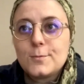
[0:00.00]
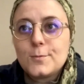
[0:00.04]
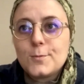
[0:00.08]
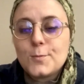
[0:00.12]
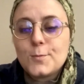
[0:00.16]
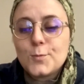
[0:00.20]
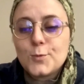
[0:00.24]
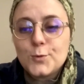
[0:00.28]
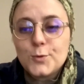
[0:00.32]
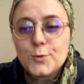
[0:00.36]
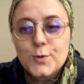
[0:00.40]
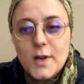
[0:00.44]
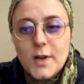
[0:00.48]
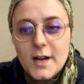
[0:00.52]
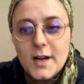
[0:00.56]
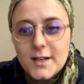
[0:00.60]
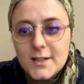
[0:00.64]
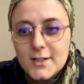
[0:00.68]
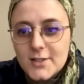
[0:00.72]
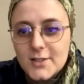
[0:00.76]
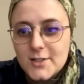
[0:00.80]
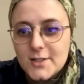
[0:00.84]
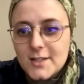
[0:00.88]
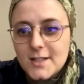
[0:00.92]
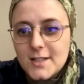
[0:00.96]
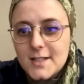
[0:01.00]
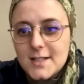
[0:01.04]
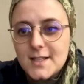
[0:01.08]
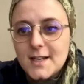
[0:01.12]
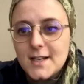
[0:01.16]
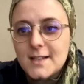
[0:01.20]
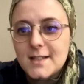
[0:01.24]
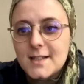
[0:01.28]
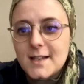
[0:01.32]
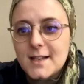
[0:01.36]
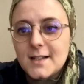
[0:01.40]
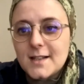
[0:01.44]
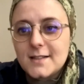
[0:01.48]
bunun haricinde
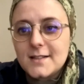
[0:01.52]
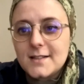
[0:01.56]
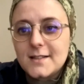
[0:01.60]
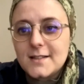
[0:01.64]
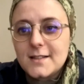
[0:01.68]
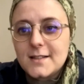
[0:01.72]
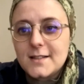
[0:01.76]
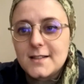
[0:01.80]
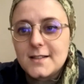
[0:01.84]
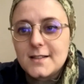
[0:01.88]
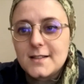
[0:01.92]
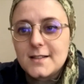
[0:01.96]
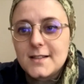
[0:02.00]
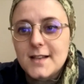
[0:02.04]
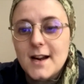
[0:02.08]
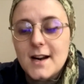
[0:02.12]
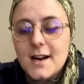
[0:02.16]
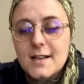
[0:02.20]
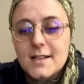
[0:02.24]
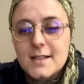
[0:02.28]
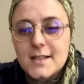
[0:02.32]
zaten diğer